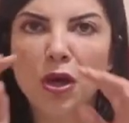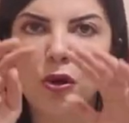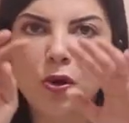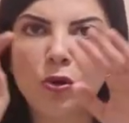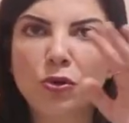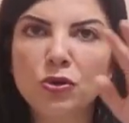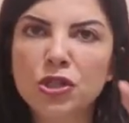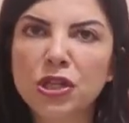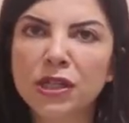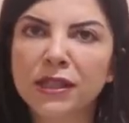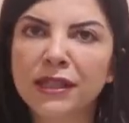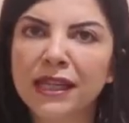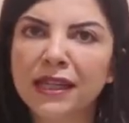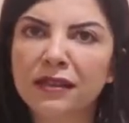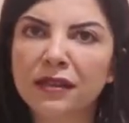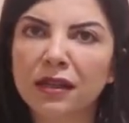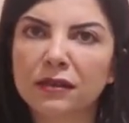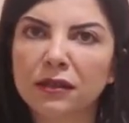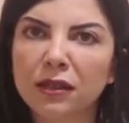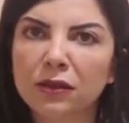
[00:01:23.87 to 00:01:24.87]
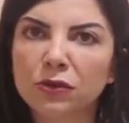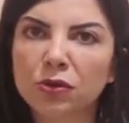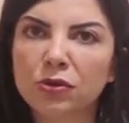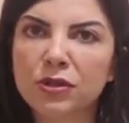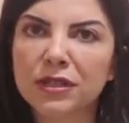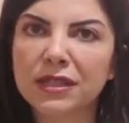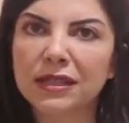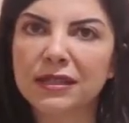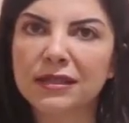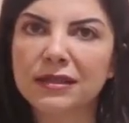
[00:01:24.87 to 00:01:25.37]
Önce ana ekrandan
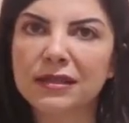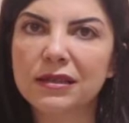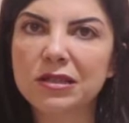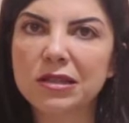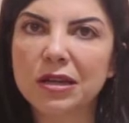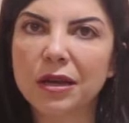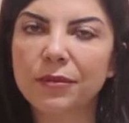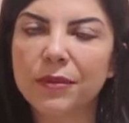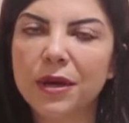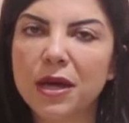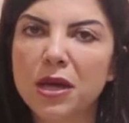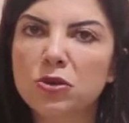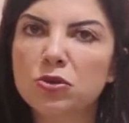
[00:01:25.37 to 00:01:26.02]
dosyayı sileceğim,